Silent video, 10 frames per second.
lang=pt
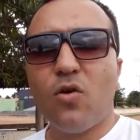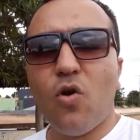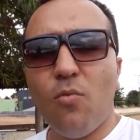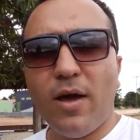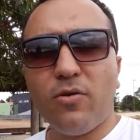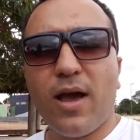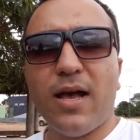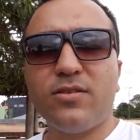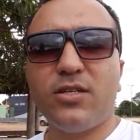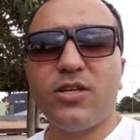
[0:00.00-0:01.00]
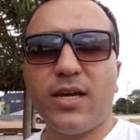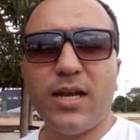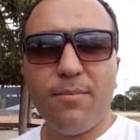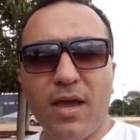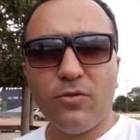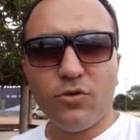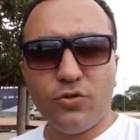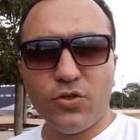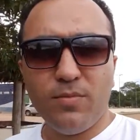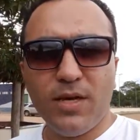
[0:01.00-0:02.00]
como era o caso que tinha aqui na
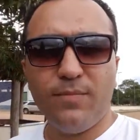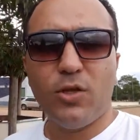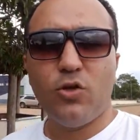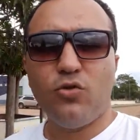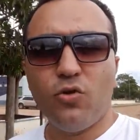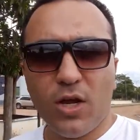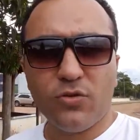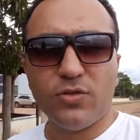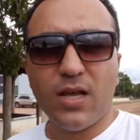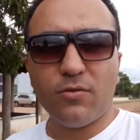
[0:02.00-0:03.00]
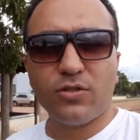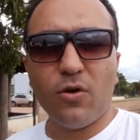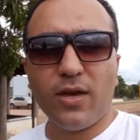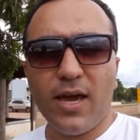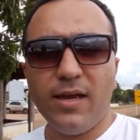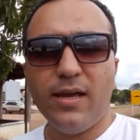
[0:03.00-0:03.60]
BR-226 durante os anos, tá ok?